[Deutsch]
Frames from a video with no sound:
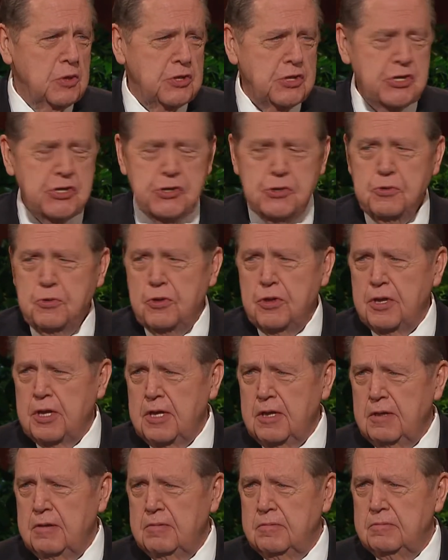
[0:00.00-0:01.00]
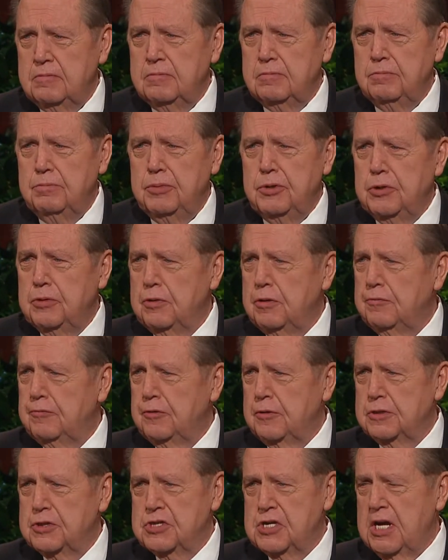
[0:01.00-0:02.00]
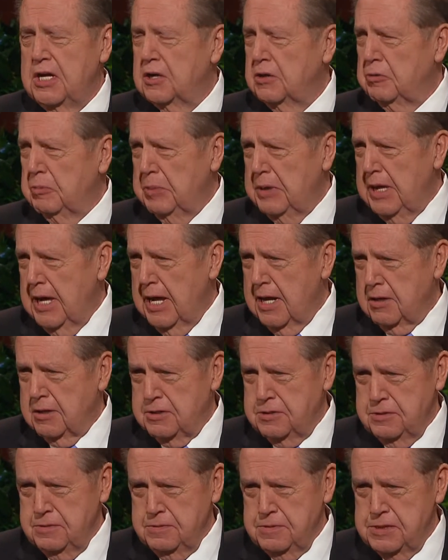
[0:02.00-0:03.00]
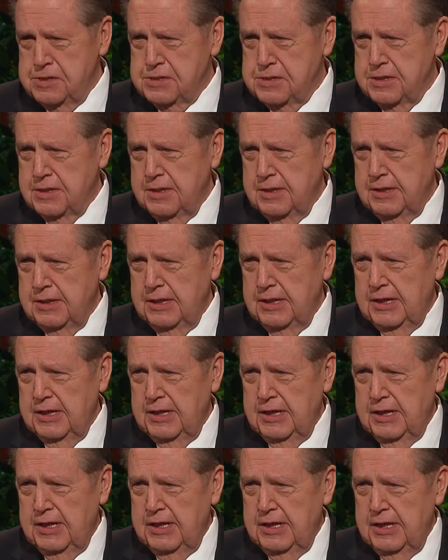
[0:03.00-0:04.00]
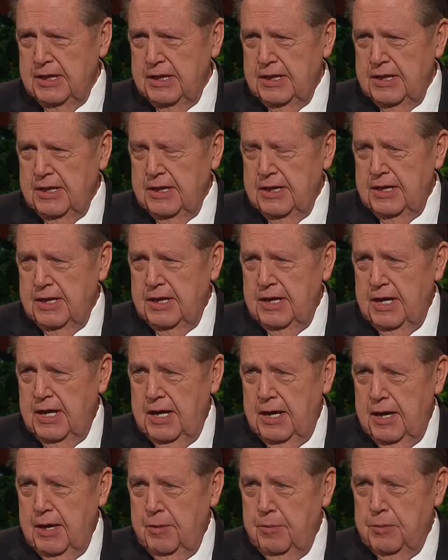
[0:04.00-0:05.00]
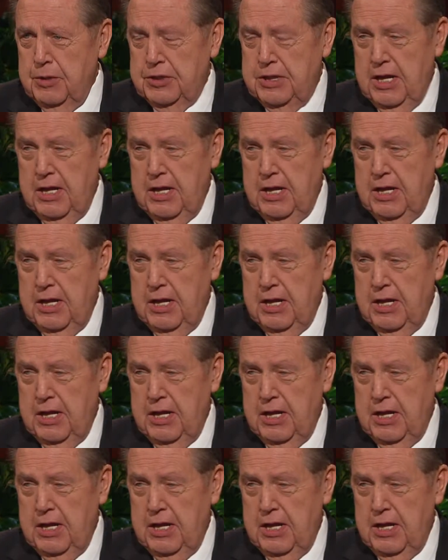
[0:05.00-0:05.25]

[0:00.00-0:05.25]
Beispielsweise beginnt die Bergpredigt mit wohltuenden, sanften Seligpreisungen.